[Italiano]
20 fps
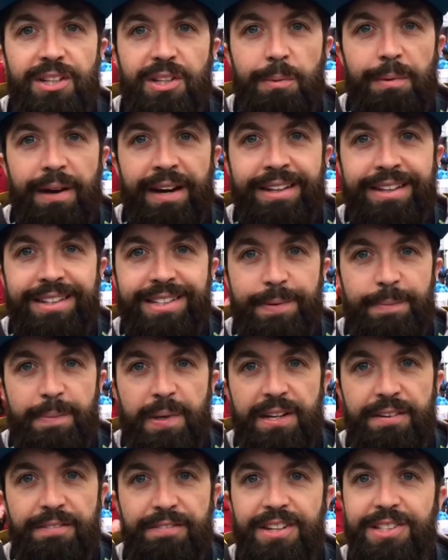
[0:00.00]
domanda è
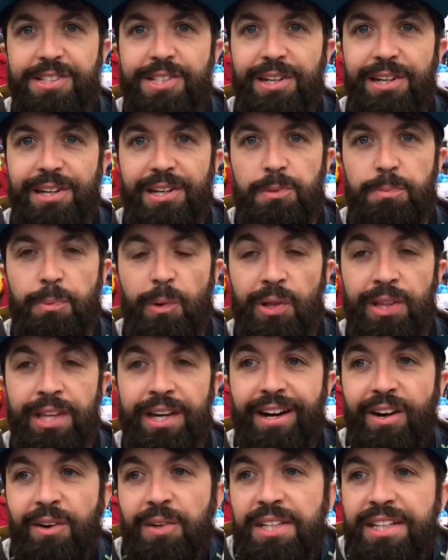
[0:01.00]
sempre difficile
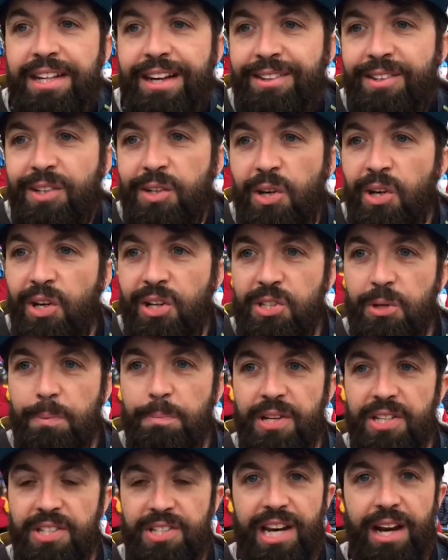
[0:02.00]
rispondere, ogni tanto ci
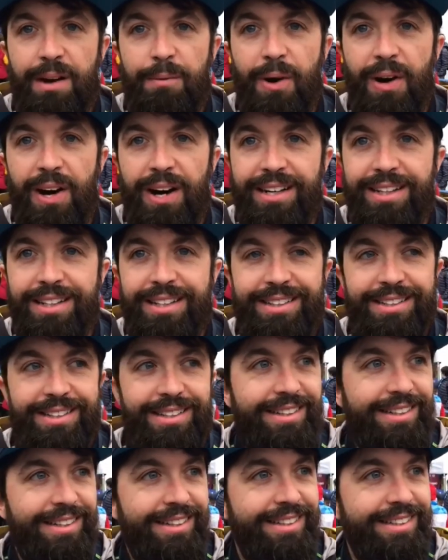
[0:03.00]
pensiamo
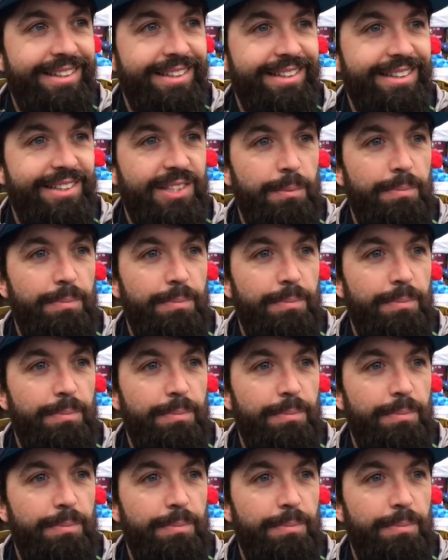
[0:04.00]
ci